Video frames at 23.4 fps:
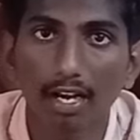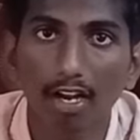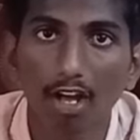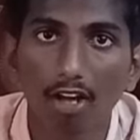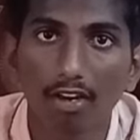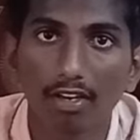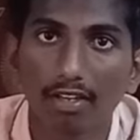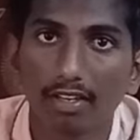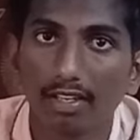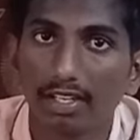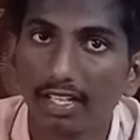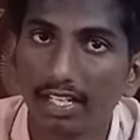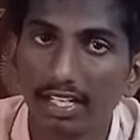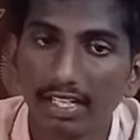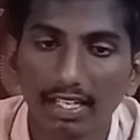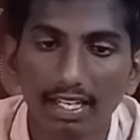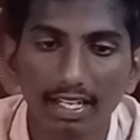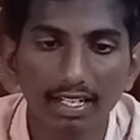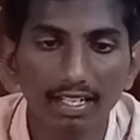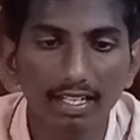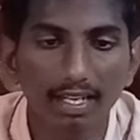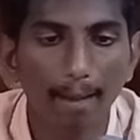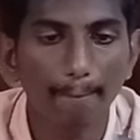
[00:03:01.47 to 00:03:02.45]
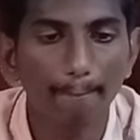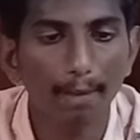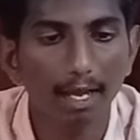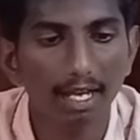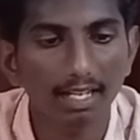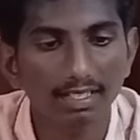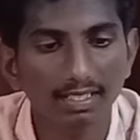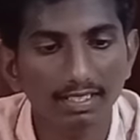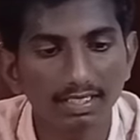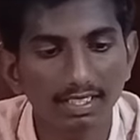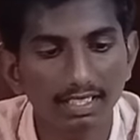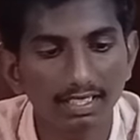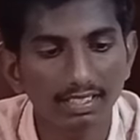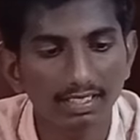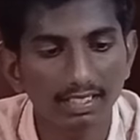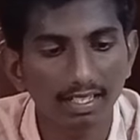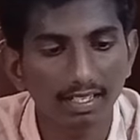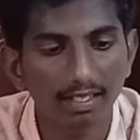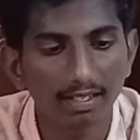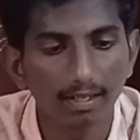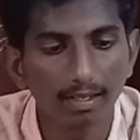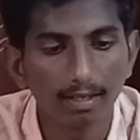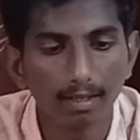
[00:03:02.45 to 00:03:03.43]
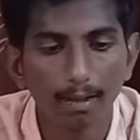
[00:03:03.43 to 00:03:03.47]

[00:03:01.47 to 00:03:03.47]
టెన్ ఆర్ డీకి కంపారిజన్ చేస్తే